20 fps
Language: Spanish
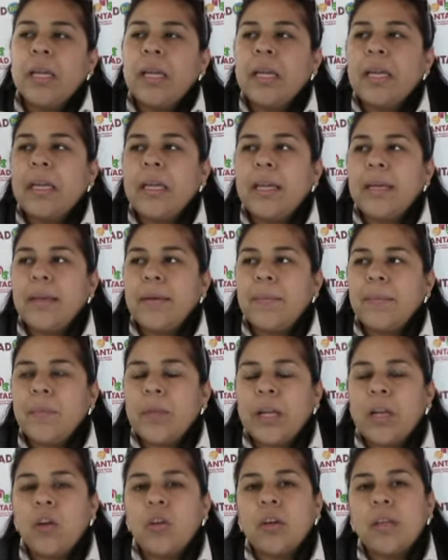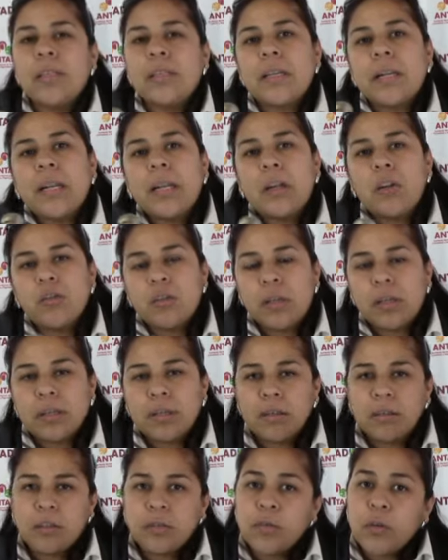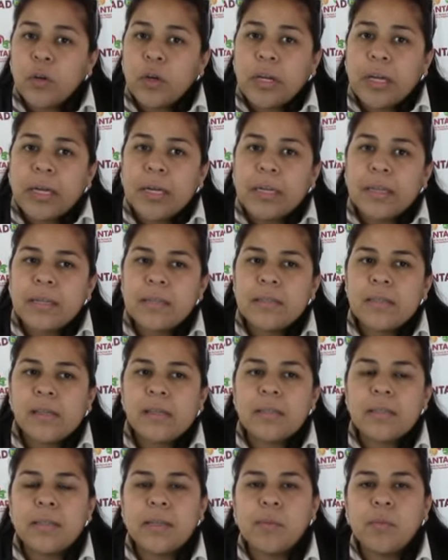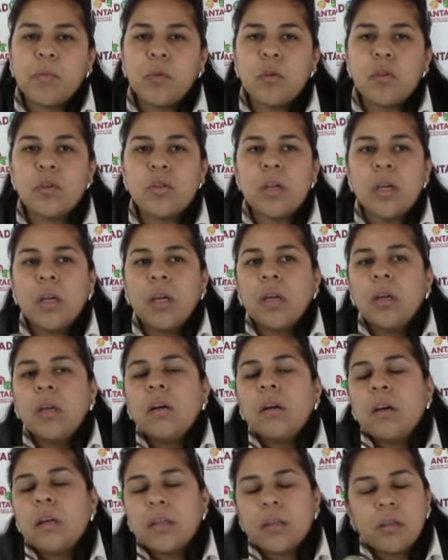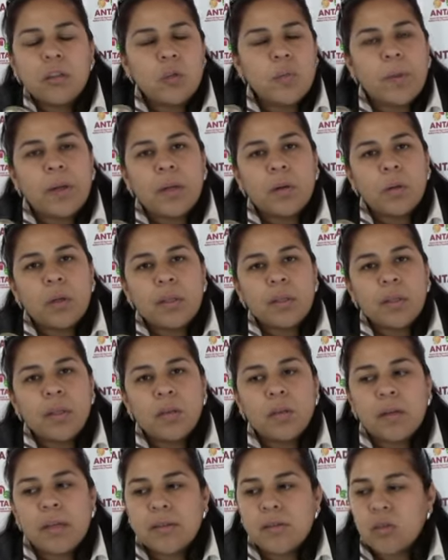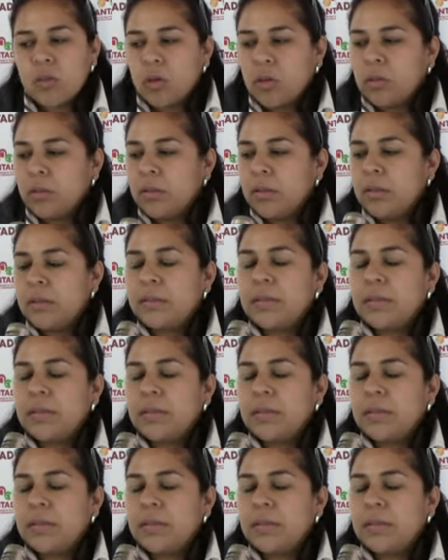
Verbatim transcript: Eh, en lo que es los arreglos florales, hacemos arreglos para cualquier ocasión.